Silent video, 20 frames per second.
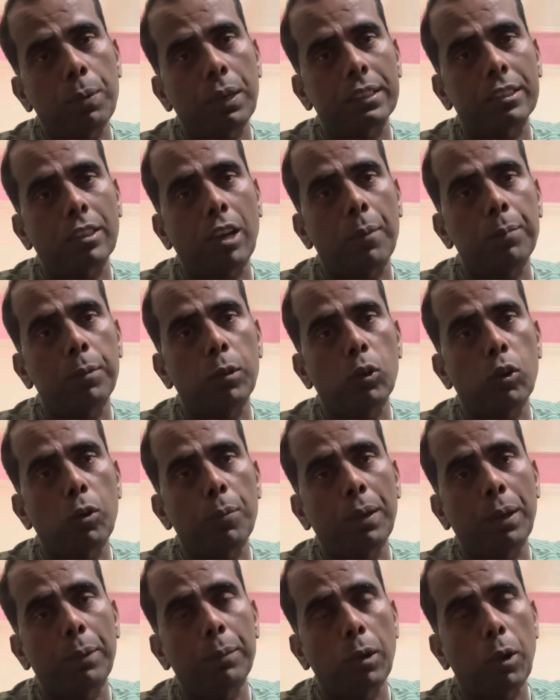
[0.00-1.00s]
करता हूँ आप लोगों को
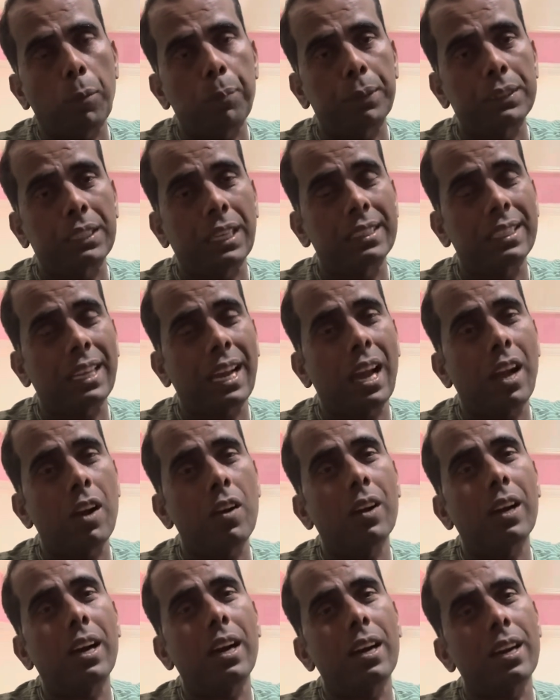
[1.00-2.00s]
मेरा ब्लॉग पसंद आया
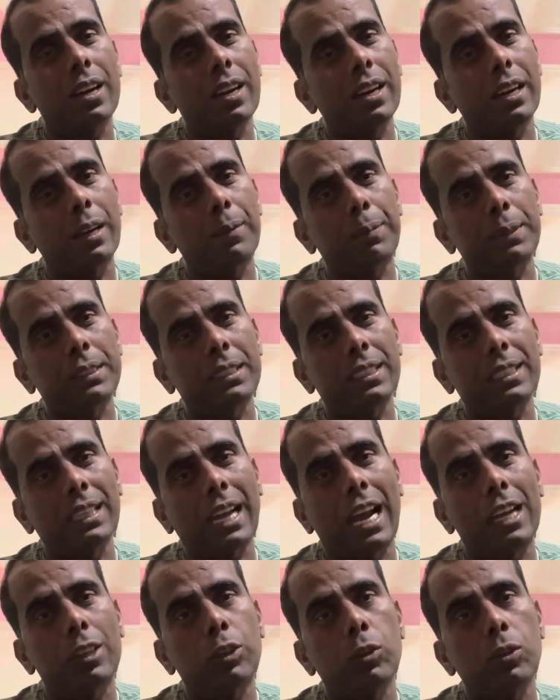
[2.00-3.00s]
होगा अगर पसंद
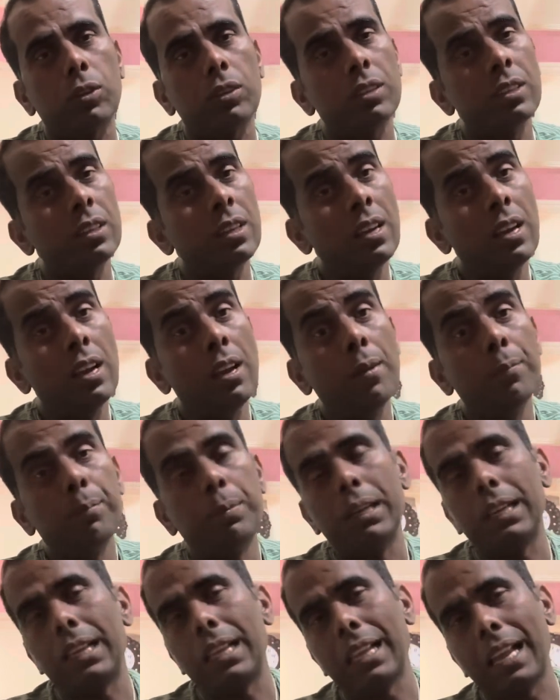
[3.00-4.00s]
आया तो
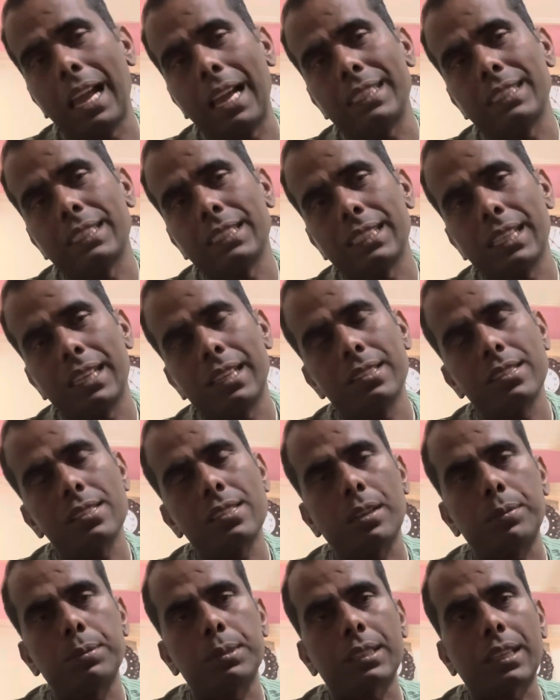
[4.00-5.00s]
प्लीज़ लाइक शेयर एंड
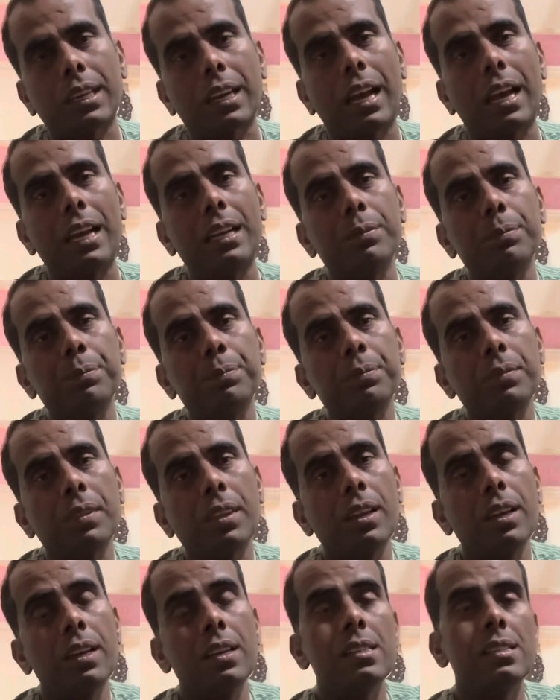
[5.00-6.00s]
सब्सक्राइब
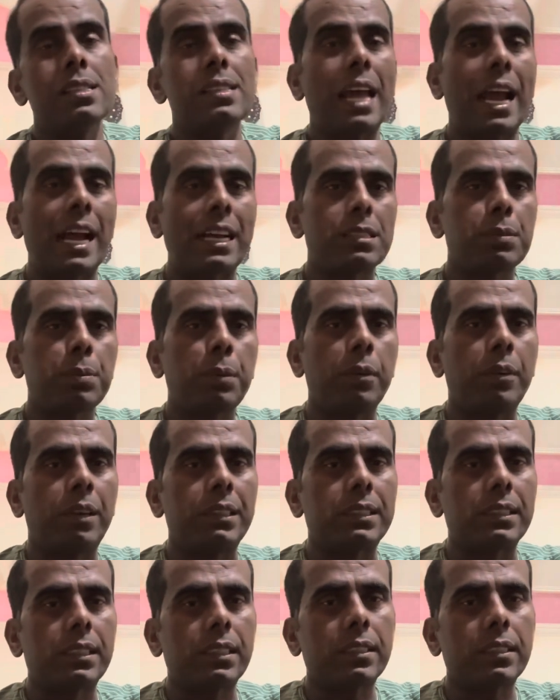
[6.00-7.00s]
थैंक्स फॉर वॉचिंग